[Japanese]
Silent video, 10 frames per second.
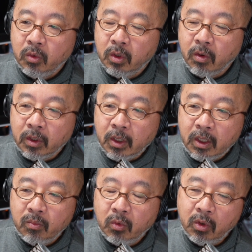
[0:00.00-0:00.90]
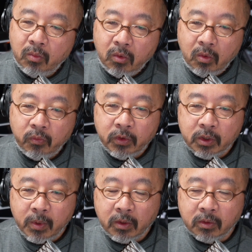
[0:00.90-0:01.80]
のではないものも
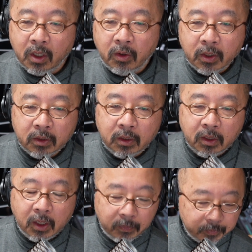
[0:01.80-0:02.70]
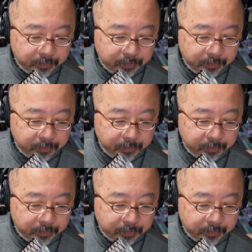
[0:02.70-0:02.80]
フィル・スペクターはやってて、